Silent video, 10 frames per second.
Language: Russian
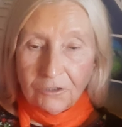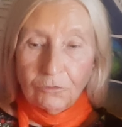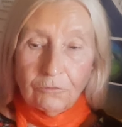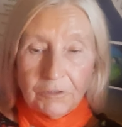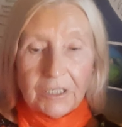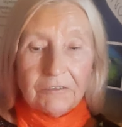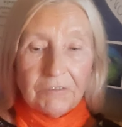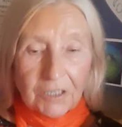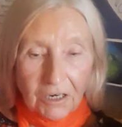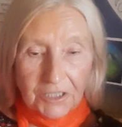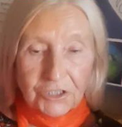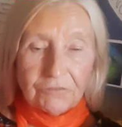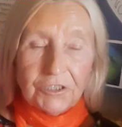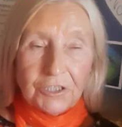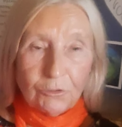Ну, вы их
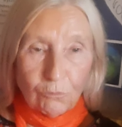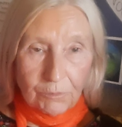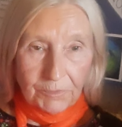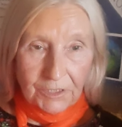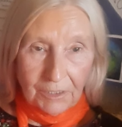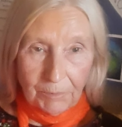выращиваете, кормите,